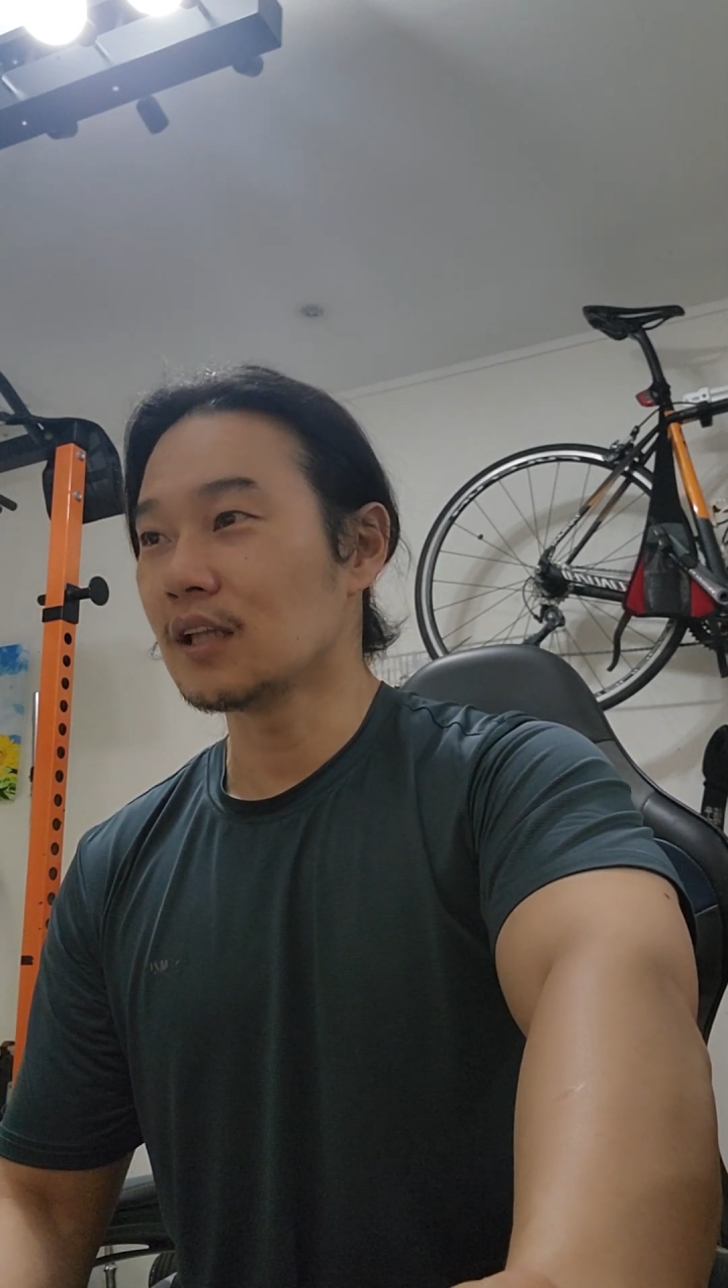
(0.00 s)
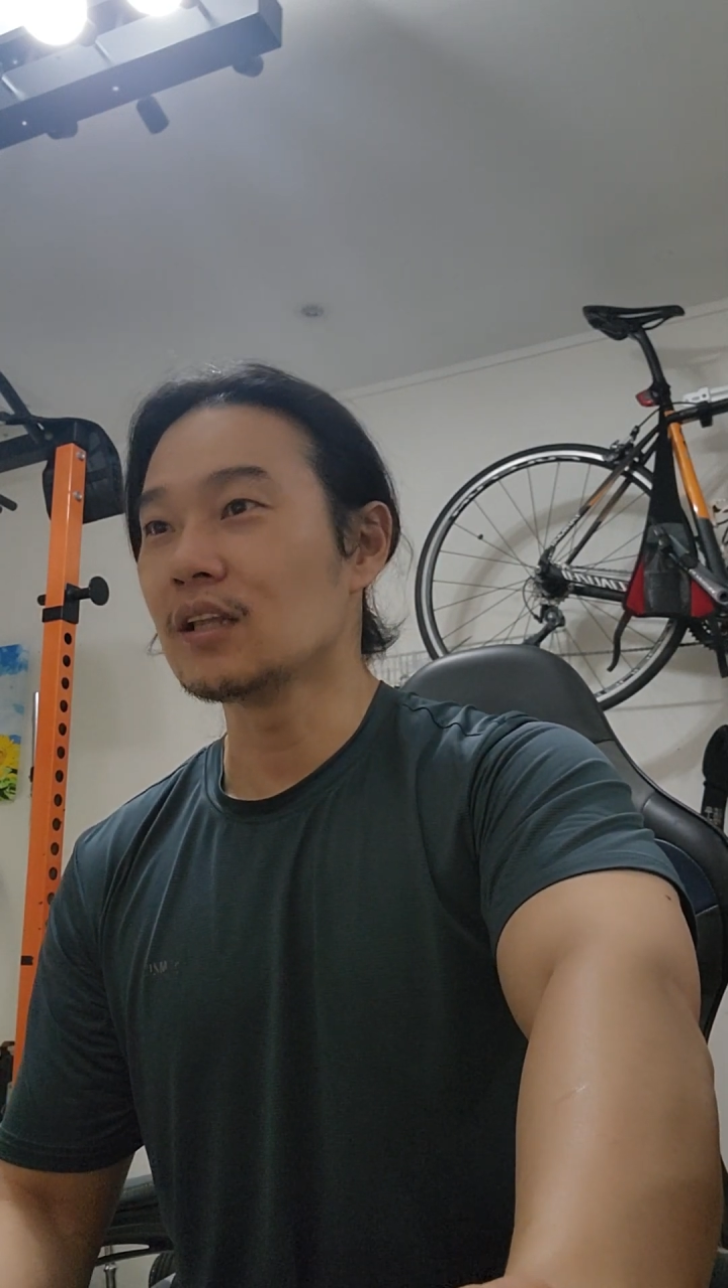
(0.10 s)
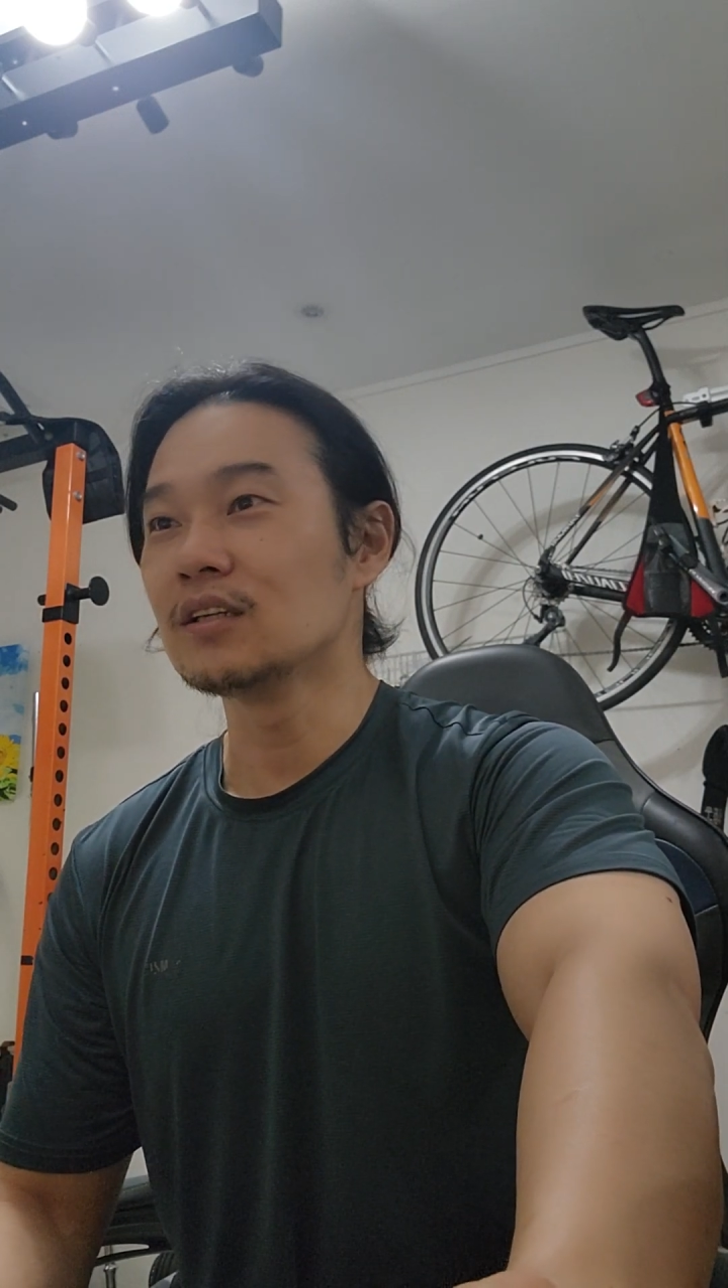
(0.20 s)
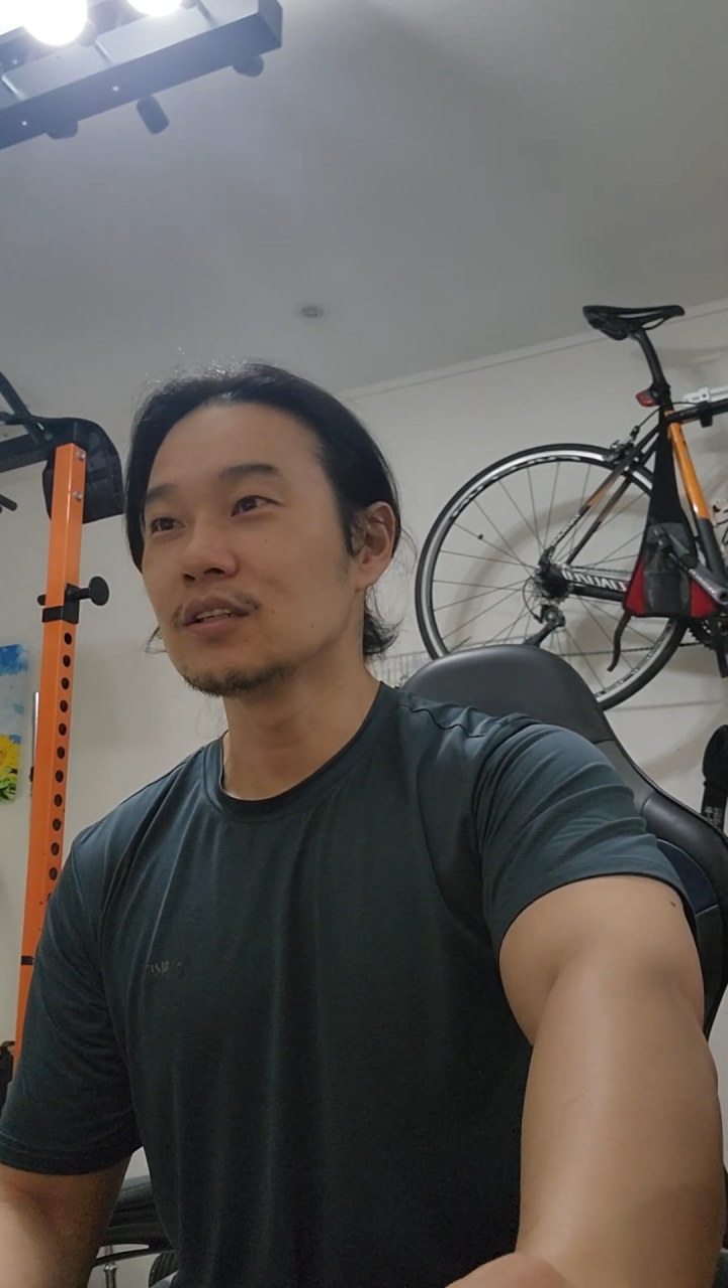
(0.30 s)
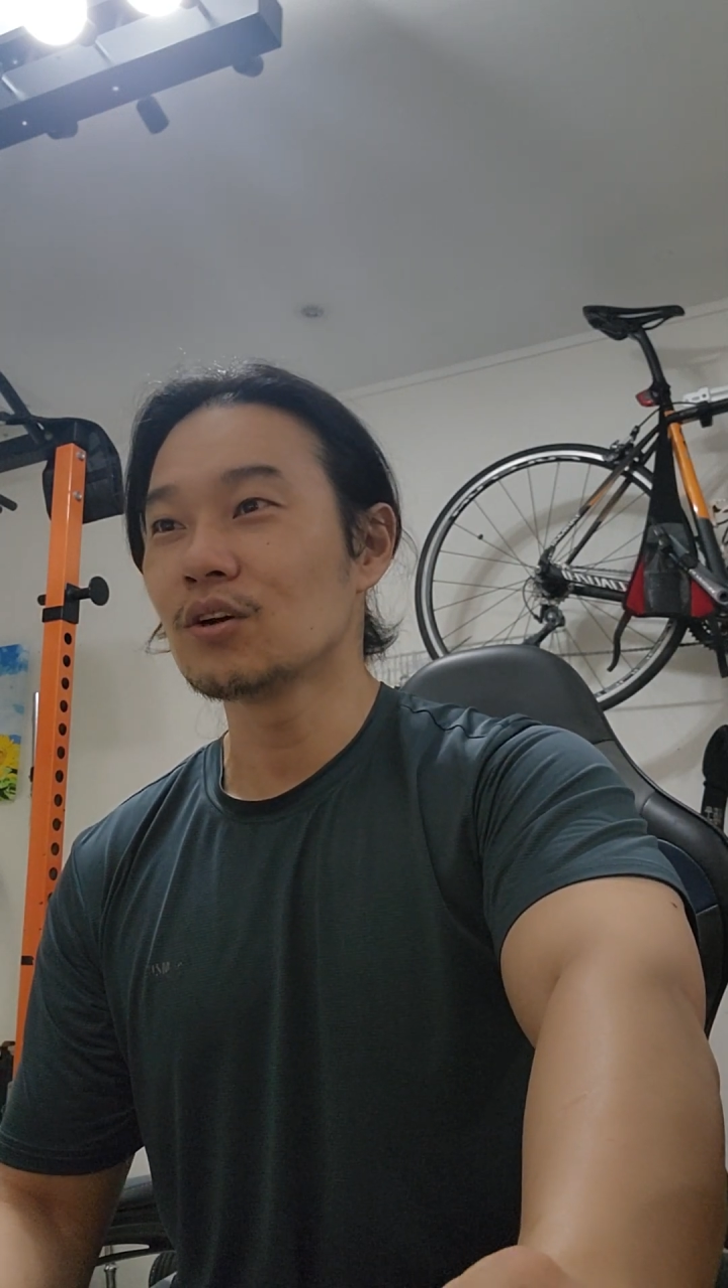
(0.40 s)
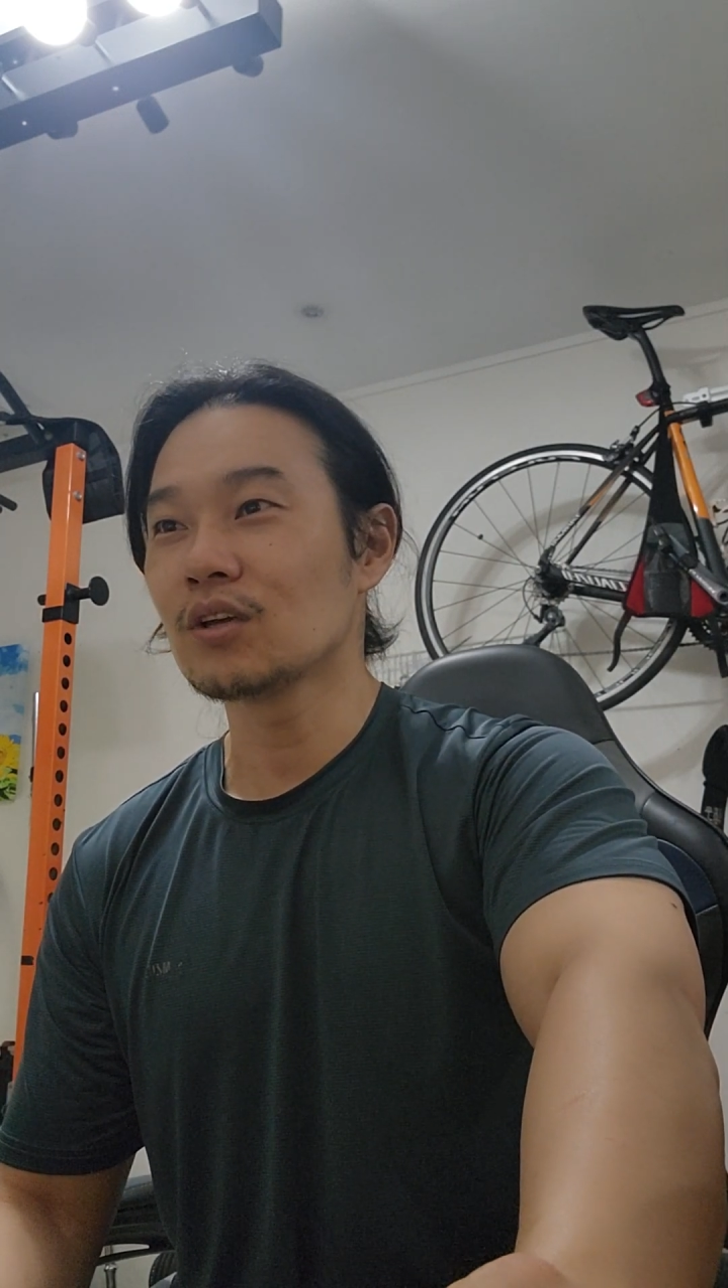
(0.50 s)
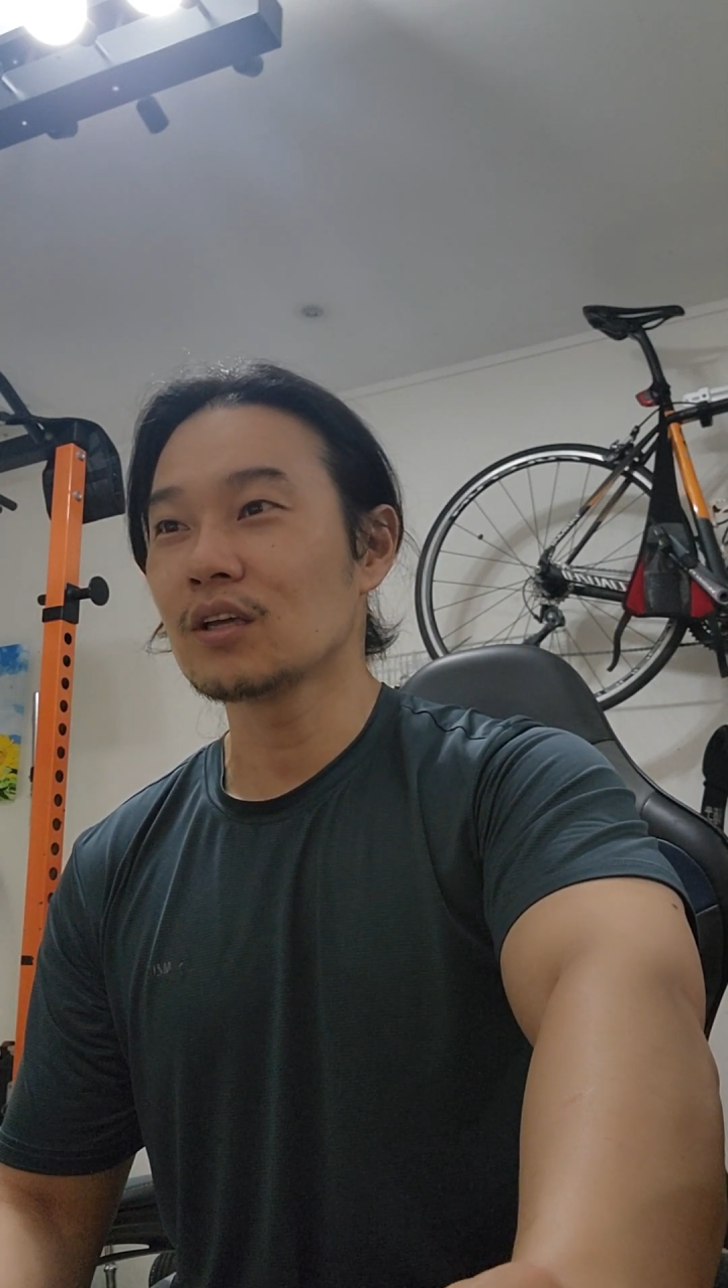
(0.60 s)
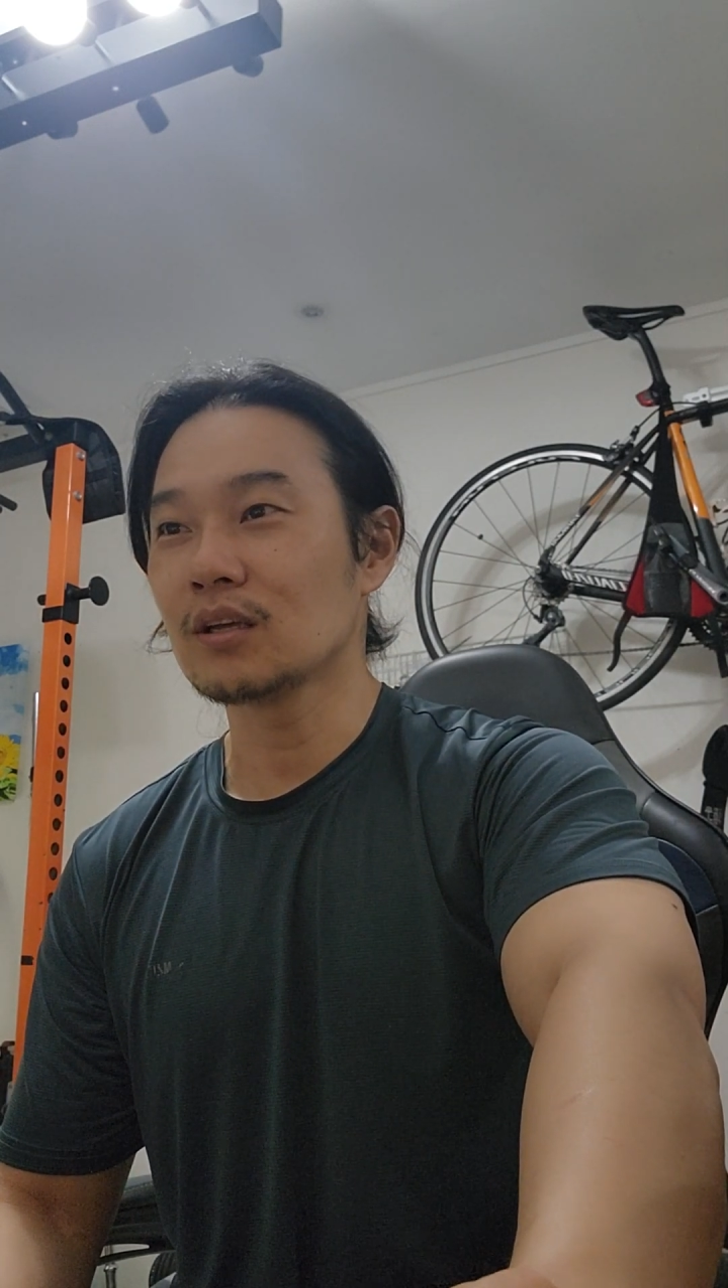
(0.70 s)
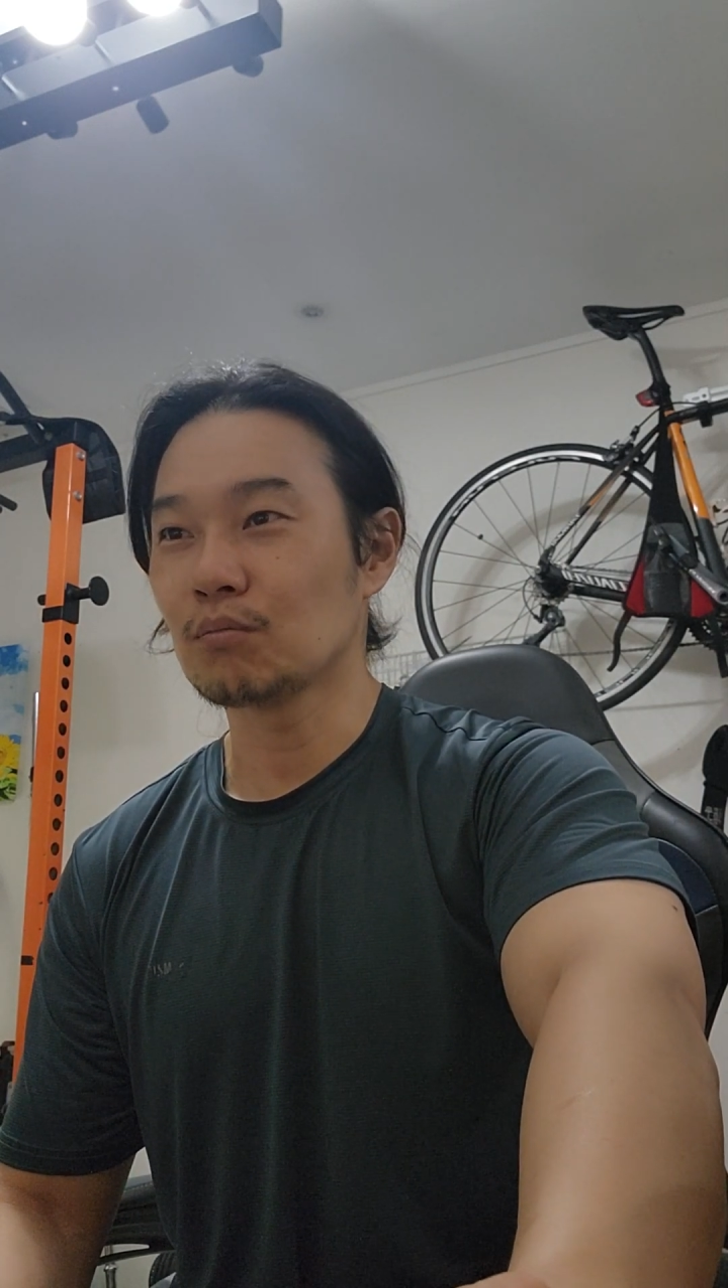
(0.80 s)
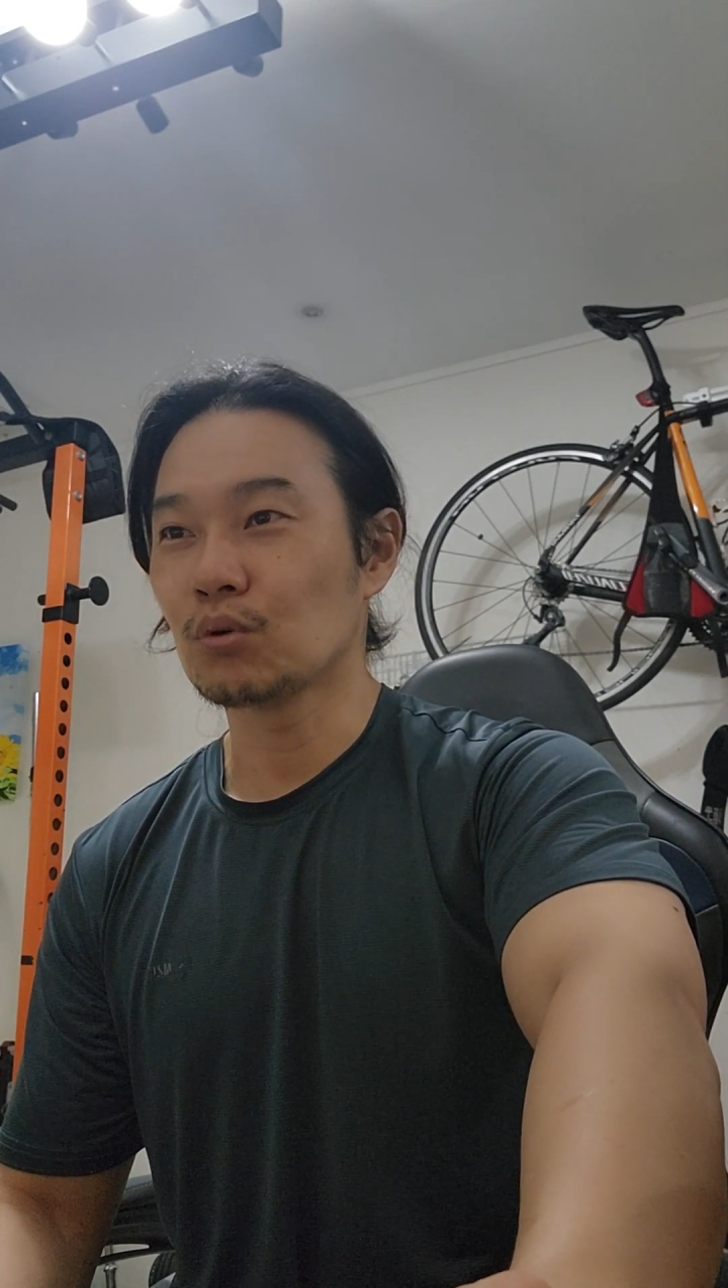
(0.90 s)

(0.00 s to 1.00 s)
내 능력이